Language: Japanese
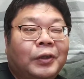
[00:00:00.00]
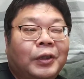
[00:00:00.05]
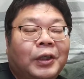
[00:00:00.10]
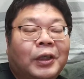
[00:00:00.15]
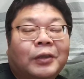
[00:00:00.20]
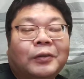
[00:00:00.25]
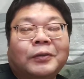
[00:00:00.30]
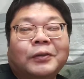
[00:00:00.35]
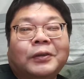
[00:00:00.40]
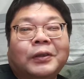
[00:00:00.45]

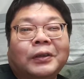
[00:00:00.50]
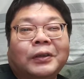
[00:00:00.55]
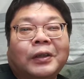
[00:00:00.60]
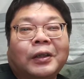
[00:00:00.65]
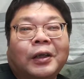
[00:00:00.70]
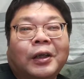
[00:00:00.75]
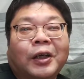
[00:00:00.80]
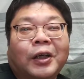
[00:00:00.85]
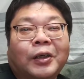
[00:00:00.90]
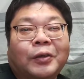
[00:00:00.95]
Linux だっ
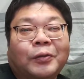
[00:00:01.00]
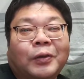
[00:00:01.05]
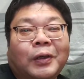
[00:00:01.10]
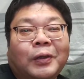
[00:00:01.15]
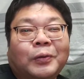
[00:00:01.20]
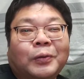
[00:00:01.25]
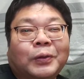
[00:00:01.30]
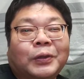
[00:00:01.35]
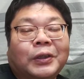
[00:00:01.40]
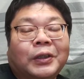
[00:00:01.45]
たら入る
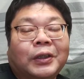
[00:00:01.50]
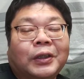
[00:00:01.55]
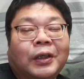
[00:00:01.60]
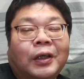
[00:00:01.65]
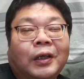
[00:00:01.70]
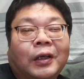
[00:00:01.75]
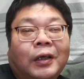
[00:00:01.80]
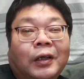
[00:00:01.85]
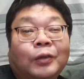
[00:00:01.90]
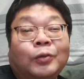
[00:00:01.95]
可能性
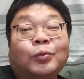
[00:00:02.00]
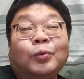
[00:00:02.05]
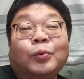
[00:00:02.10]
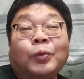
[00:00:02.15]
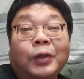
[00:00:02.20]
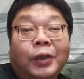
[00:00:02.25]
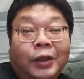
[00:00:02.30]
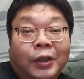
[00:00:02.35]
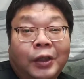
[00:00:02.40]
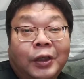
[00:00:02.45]
がある
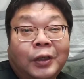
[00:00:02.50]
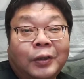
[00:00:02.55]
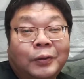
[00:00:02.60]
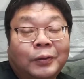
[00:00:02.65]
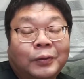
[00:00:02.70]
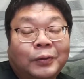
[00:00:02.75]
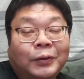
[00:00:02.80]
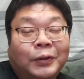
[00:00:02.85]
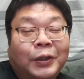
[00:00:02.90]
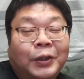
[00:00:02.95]
ので、
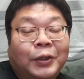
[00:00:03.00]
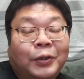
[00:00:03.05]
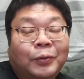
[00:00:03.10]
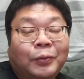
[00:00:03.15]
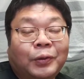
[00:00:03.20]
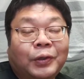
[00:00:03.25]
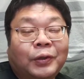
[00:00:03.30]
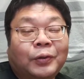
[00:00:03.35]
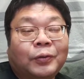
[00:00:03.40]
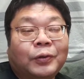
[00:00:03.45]
Linux 専
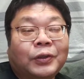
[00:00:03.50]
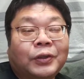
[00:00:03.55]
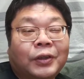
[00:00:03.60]
用機